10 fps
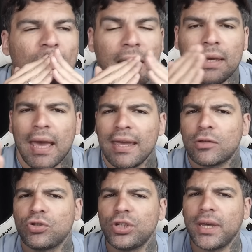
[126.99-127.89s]
E aí
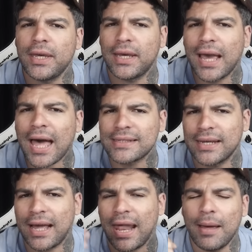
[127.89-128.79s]
tu chega em casa,
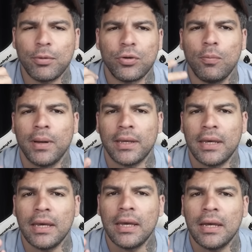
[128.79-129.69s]
cara, abre o teu
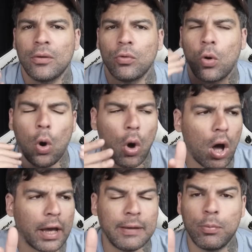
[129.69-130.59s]
banheiro,
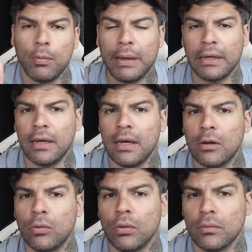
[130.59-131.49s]
corre pro banheiro.